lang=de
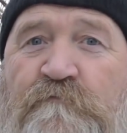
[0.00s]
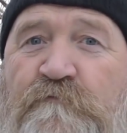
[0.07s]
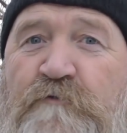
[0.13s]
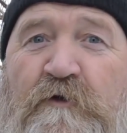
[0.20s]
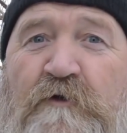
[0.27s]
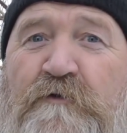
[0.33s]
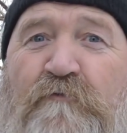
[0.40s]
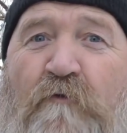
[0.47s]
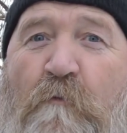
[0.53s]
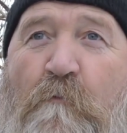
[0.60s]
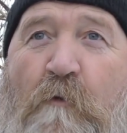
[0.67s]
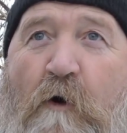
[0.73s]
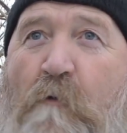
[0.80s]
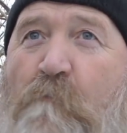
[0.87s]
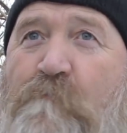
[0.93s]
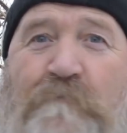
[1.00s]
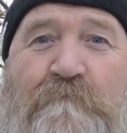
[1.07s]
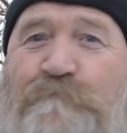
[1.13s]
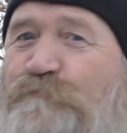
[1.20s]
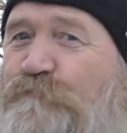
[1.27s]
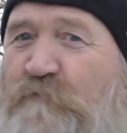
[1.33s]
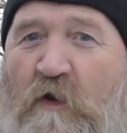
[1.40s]
frisch vom Baum
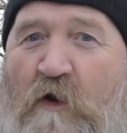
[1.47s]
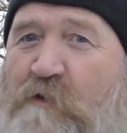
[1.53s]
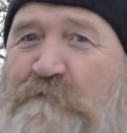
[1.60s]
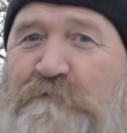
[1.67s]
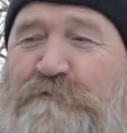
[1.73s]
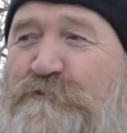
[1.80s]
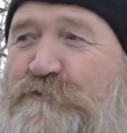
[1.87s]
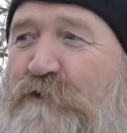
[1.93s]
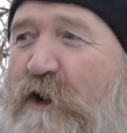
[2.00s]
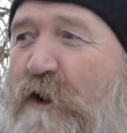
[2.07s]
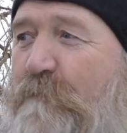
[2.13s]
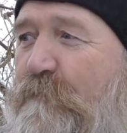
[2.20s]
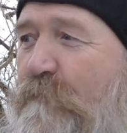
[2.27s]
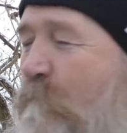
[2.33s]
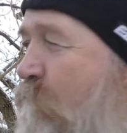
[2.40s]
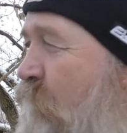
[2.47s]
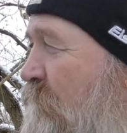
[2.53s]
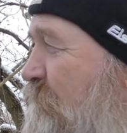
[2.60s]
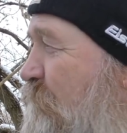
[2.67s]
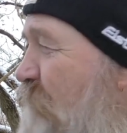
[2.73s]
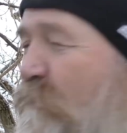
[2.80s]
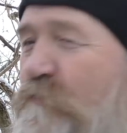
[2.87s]
rein in den Schnabel.
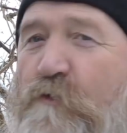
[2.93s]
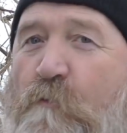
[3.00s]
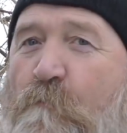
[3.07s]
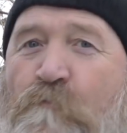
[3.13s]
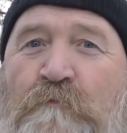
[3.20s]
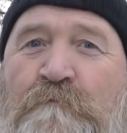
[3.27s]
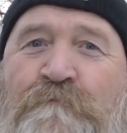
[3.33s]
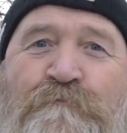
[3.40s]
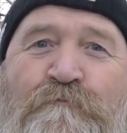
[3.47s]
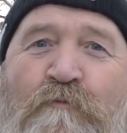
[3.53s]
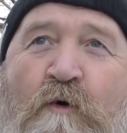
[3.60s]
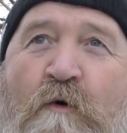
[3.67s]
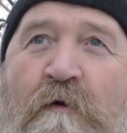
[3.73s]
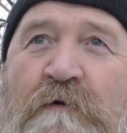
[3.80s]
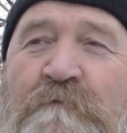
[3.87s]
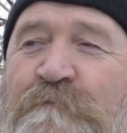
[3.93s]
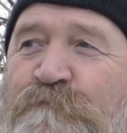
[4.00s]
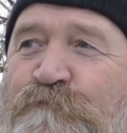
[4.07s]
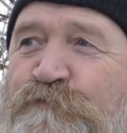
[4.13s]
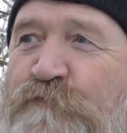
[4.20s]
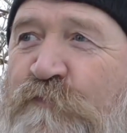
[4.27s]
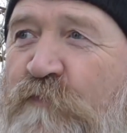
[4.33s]
Also
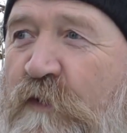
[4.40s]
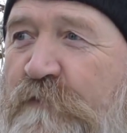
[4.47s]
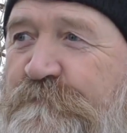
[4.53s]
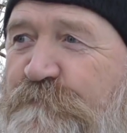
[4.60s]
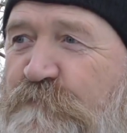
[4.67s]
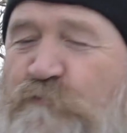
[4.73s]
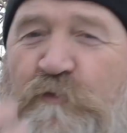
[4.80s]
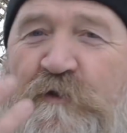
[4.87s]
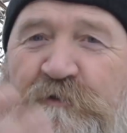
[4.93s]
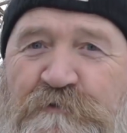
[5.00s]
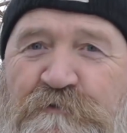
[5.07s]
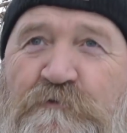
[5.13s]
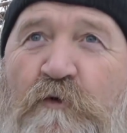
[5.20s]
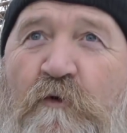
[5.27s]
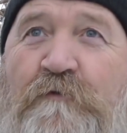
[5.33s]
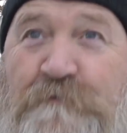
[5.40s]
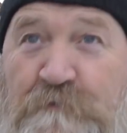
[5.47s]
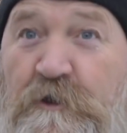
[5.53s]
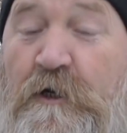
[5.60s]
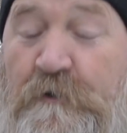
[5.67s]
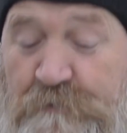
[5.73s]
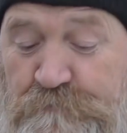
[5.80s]
Guter Appetit.
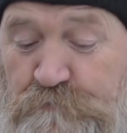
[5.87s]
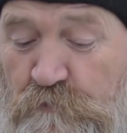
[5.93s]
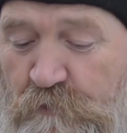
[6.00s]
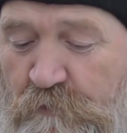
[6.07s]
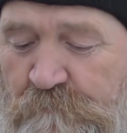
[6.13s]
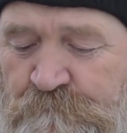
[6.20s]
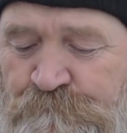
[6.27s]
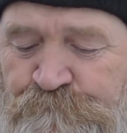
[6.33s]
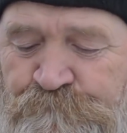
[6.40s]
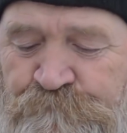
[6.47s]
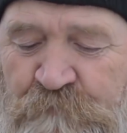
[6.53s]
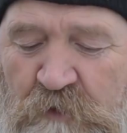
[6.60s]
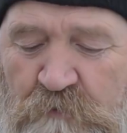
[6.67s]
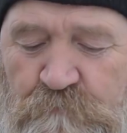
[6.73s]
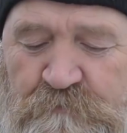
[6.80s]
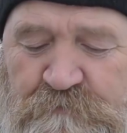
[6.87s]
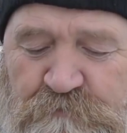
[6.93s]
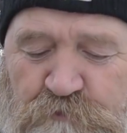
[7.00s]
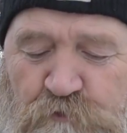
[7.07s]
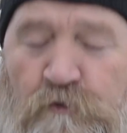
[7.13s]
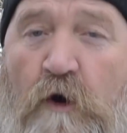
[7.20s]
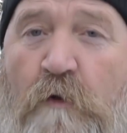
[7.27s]
Ja, natürlich. Ist ein bisschen
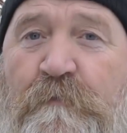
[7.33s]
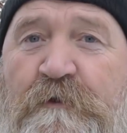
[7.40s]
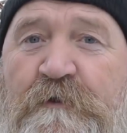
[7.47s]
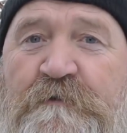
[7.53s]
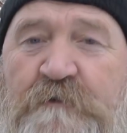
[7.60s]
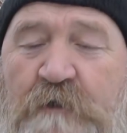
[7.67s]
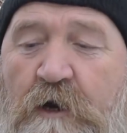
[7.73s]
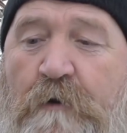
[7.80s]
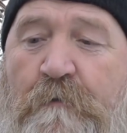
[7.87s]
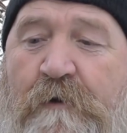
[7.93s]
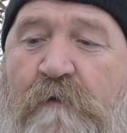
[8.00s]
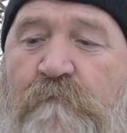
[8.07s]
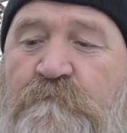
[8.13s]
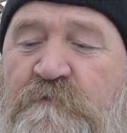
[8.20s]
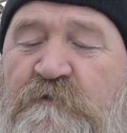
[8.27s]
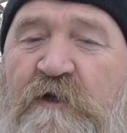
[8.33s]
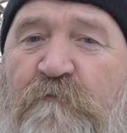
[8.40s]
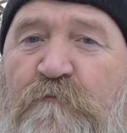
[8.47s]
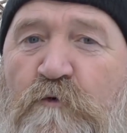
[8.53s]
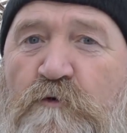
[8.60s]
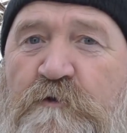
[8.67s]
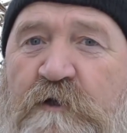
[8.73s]
knorpelig, aber ein sehr
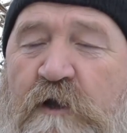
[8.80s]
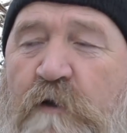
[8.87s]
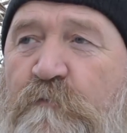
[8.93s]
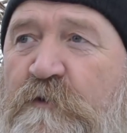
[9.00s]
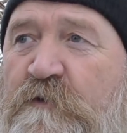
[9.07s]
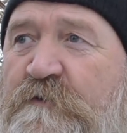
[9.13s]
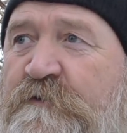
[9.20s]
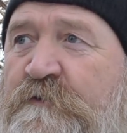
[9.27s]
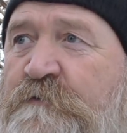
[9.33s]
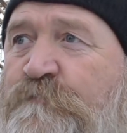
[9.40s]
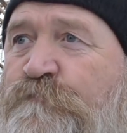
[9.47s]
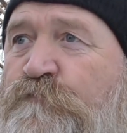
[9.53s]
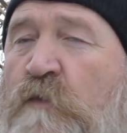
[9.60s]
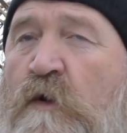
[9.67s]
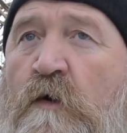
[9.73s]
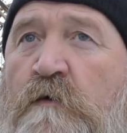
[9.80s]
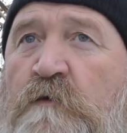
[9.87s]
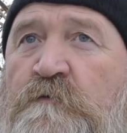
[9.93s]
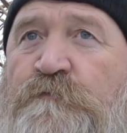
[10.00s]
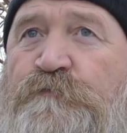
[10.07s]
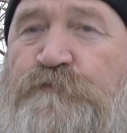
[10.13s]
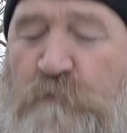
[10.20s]
fruchtiger Pilz.
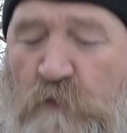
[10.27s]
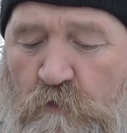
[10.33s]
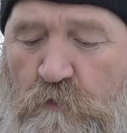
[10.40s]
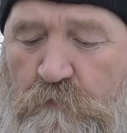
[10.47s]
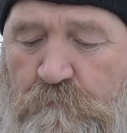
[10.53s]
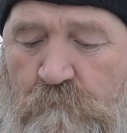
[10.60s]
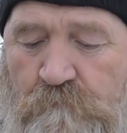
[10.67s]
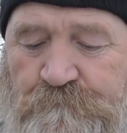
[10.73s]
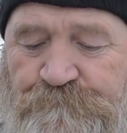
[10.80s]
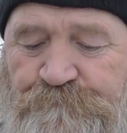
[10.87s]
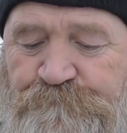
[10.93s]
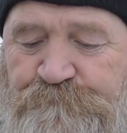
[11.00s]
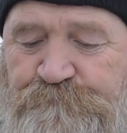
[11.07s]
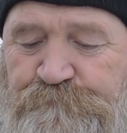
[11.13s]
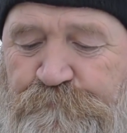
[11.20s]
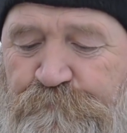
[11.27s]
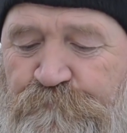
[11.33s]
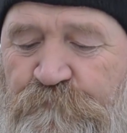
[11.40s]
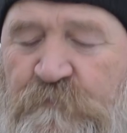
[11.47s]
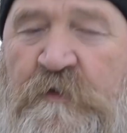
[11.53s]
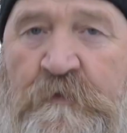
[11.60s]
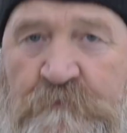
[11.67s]
Und
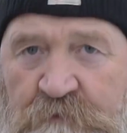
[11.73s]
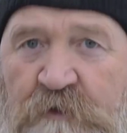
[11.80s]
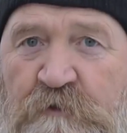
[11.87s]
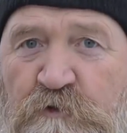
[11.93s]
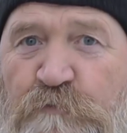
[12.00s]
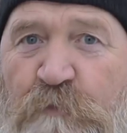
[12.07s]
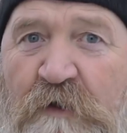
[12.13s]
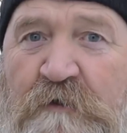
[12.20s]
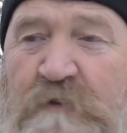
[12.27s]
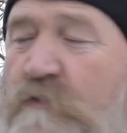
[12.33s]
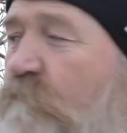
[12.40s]
der geschmacklich